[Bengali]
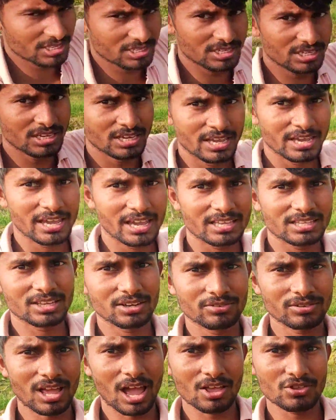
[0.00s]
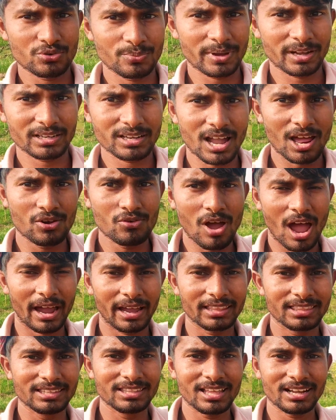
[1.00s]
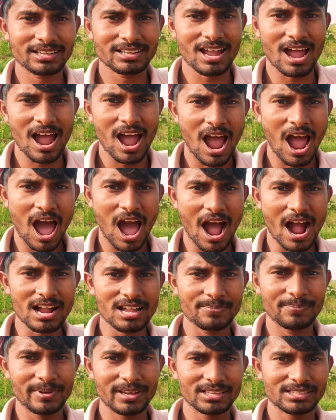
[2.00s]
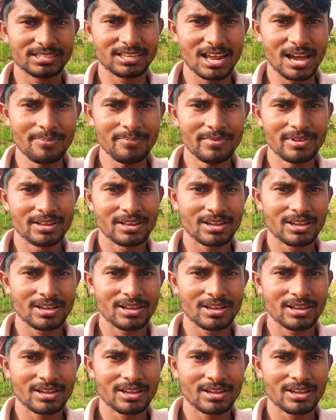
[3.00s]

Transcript: নিয়েছি এই যে এখন আজব একটা আলু আগের দিন একটা হাট পেয়েছিলাম